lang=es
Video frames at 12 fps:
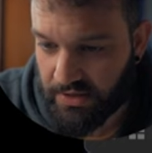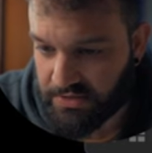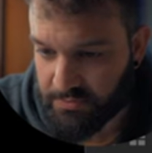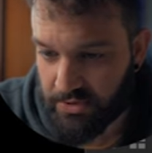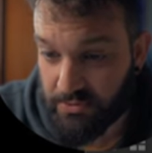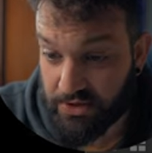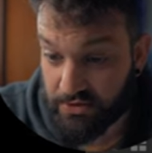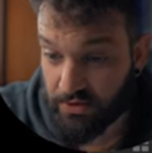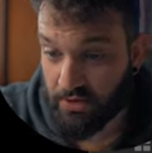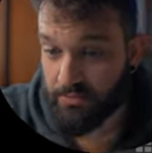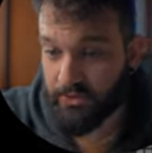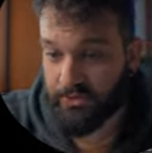Quizás podemos
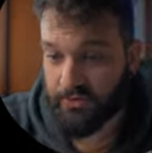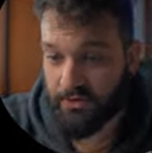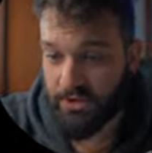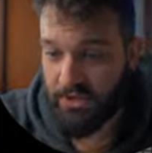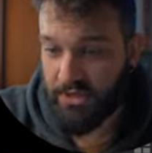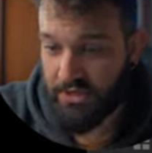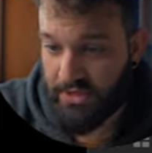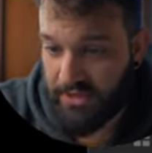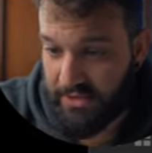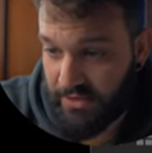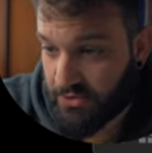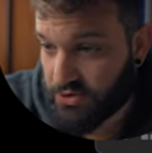retocar un poquito
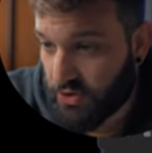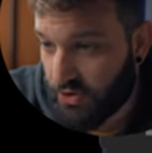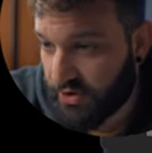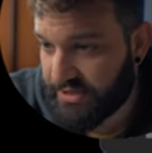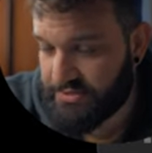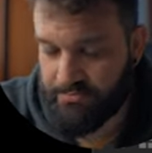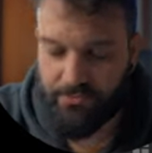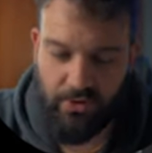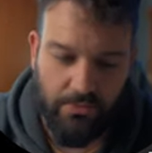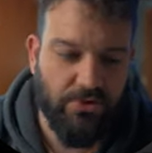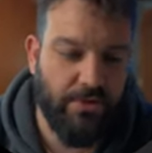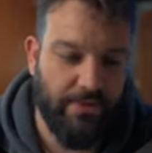eh, los colores,
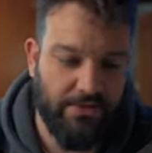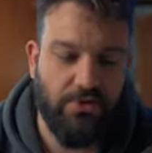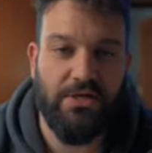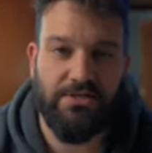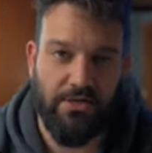podríamos haber hecho la